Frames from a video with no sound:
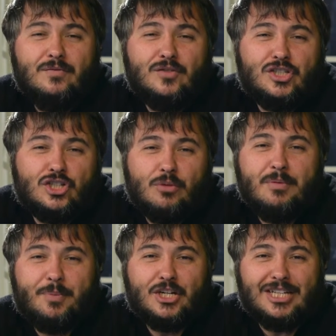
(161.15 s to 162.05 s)

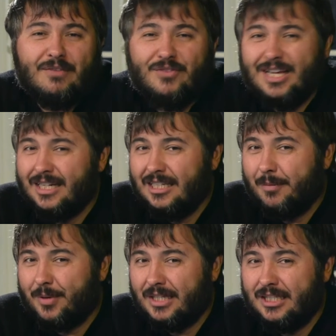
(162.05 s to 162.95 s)
чтобы пришла вера,
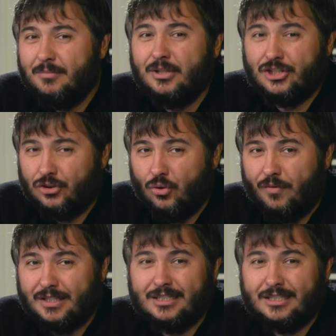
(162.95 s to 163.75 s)
необходимо слово.